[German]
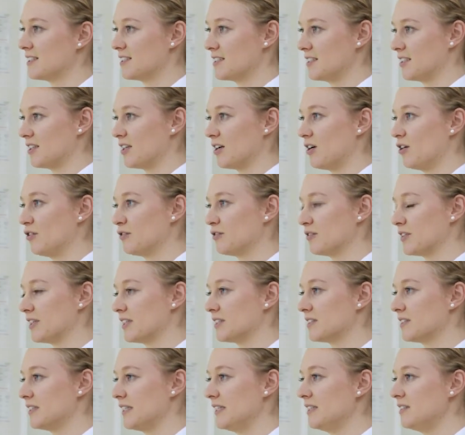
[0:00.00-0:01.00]
Sie sich
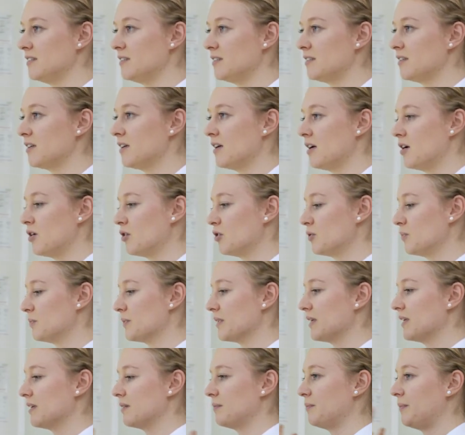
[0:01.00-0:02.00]
aufrecht hin und
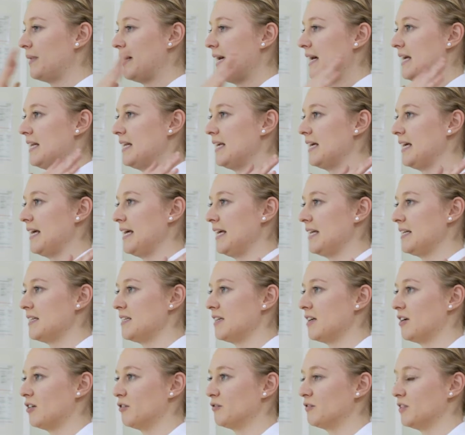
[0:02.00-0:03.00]
bringen beide
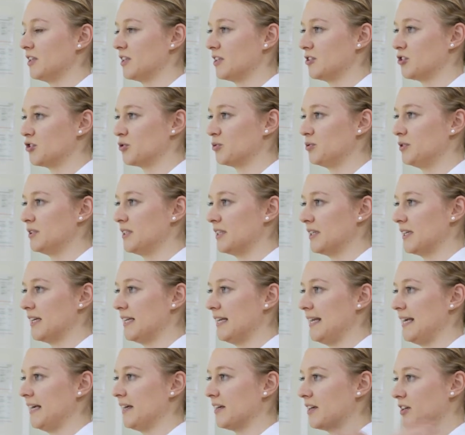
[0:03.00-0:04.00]
Hände auf Ihre
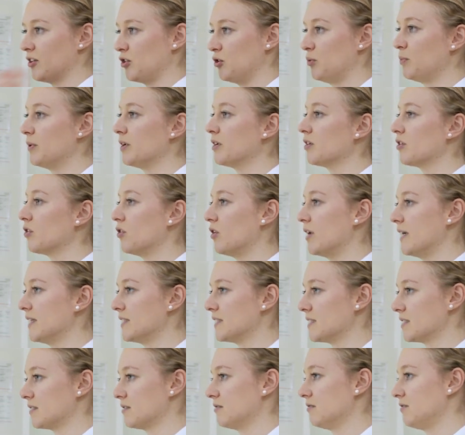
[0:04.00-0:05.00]
Schultergelenke
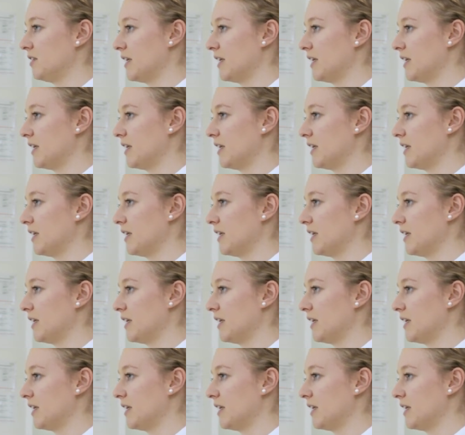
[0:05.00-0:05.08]
überkreuzt.